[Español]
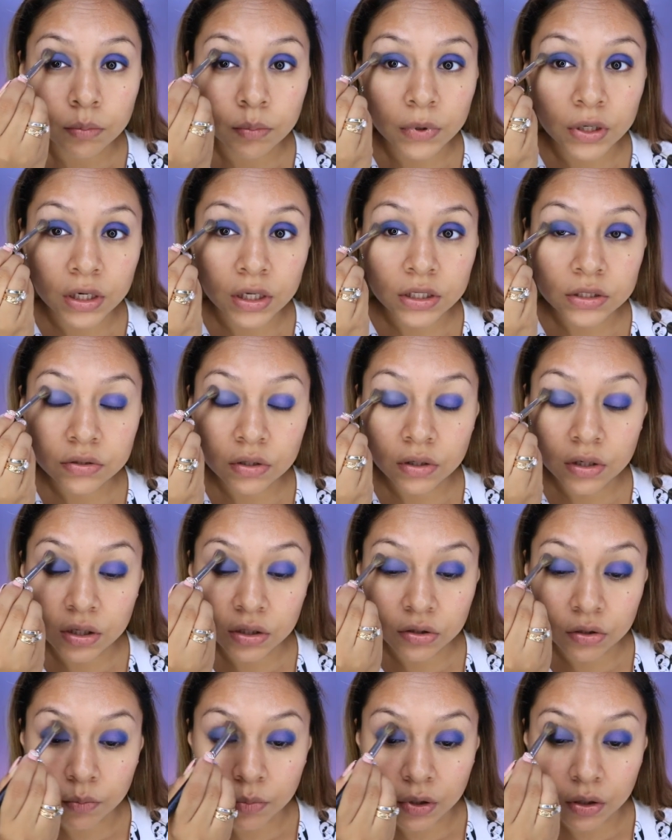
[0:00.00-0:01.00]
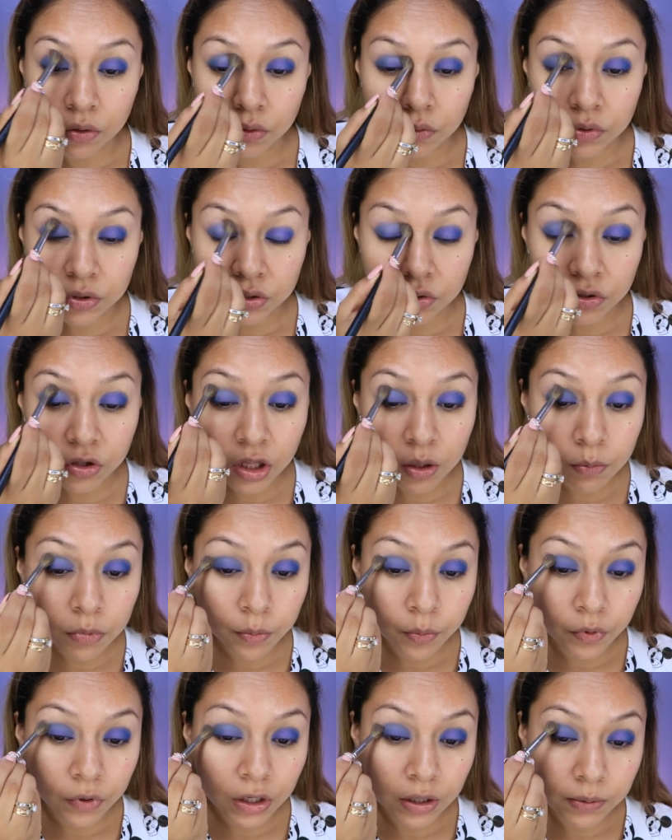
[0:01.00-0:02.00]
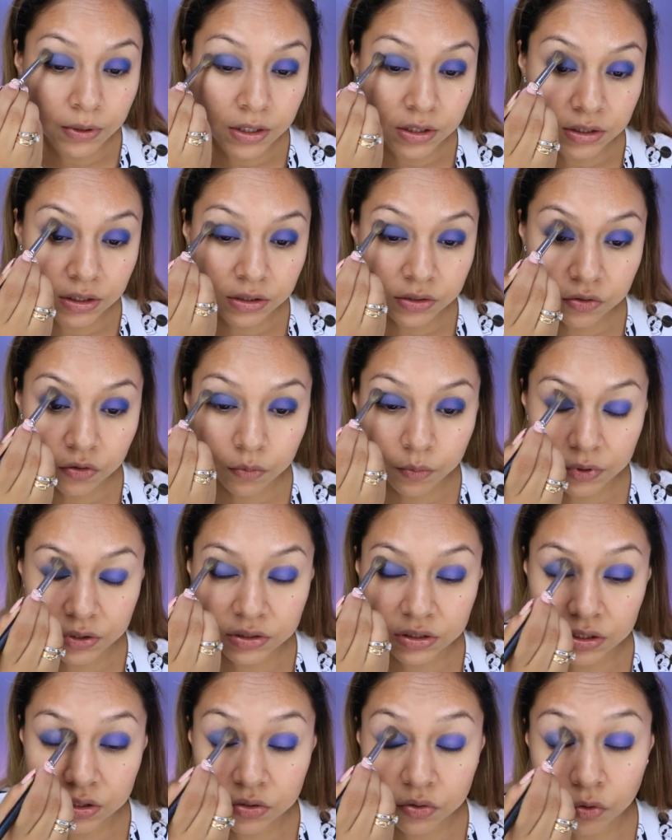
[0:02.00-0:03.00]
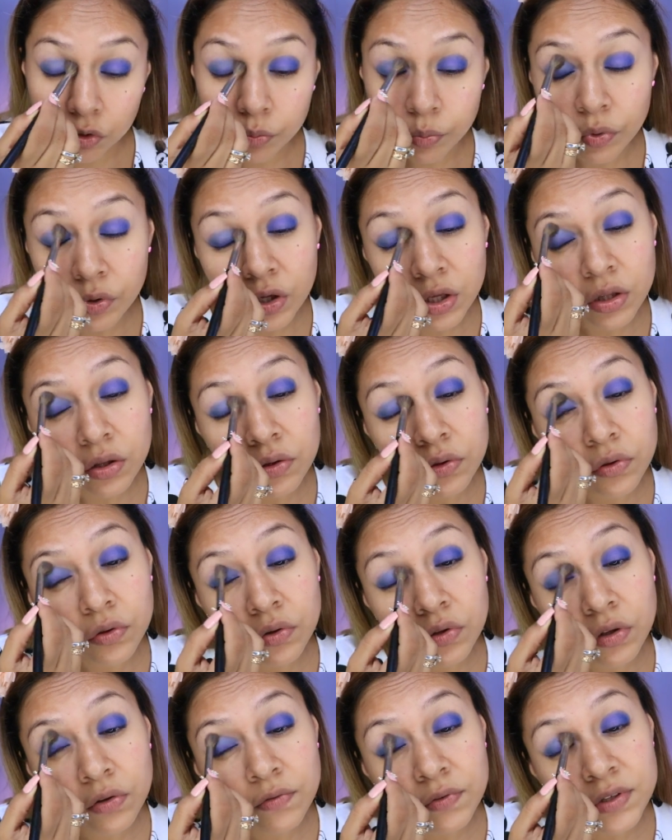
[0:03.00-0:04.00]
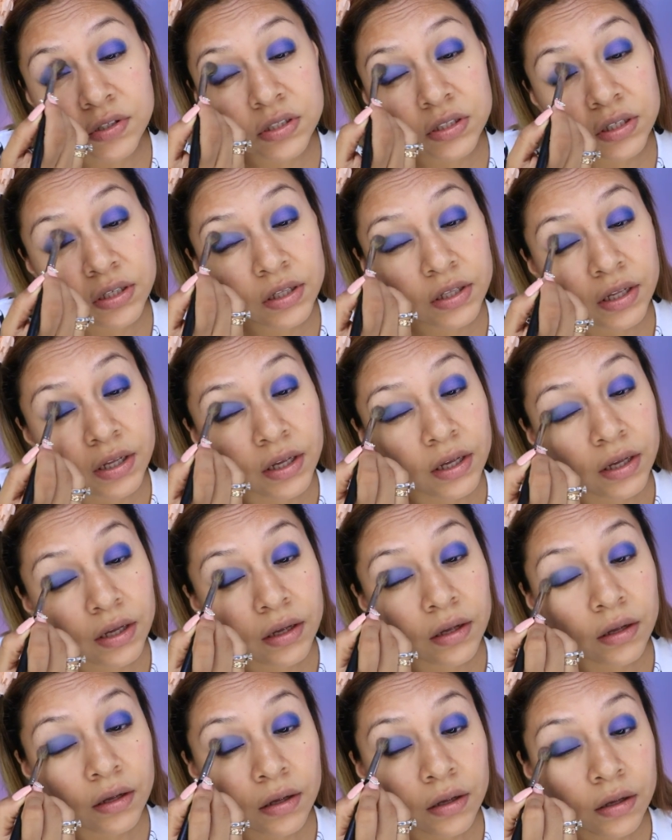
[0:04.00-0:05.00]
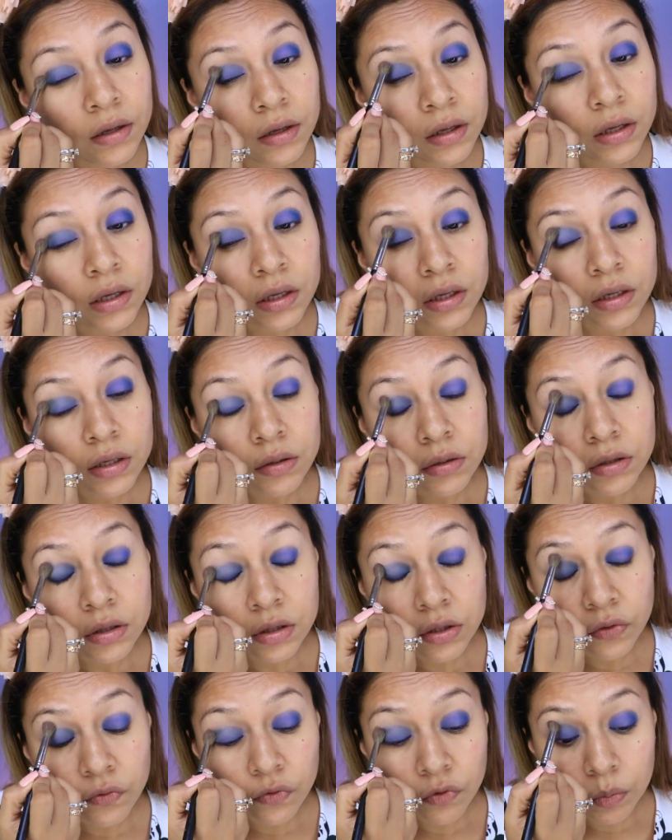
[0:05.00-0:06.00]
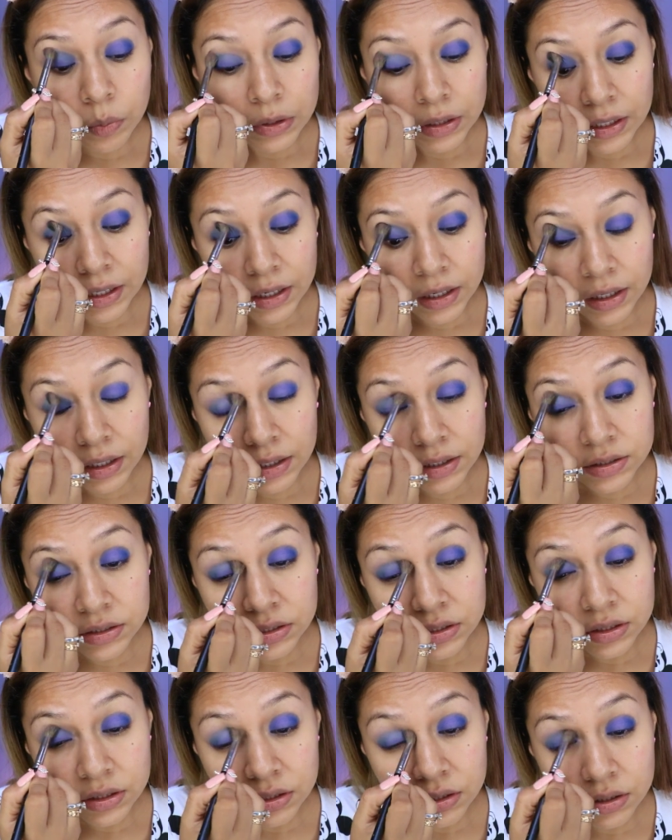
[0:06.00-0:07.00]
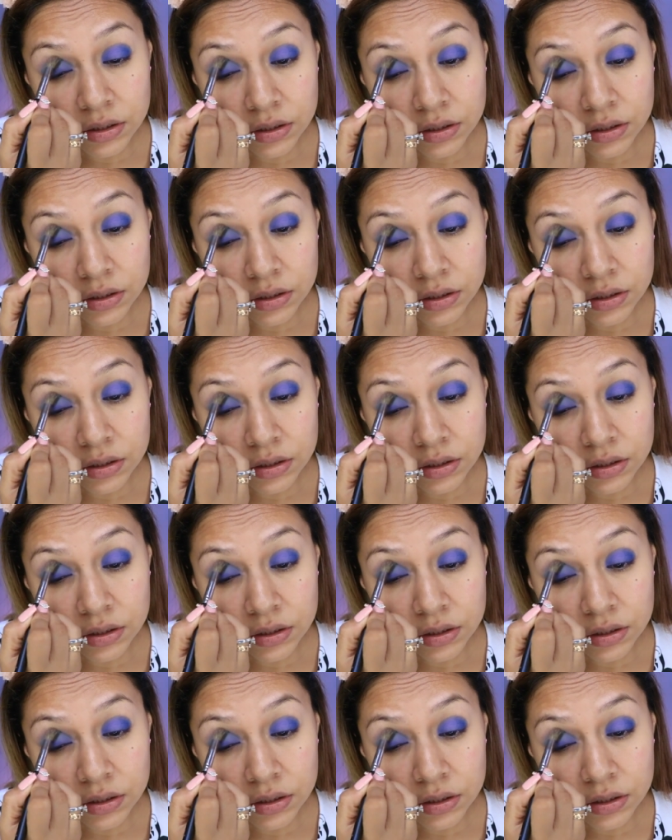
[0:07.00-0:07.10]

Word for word: para eso hay que tomarnos nuestro tiempo porque a veces hay sombras que son un poquito difícil de difuminarlas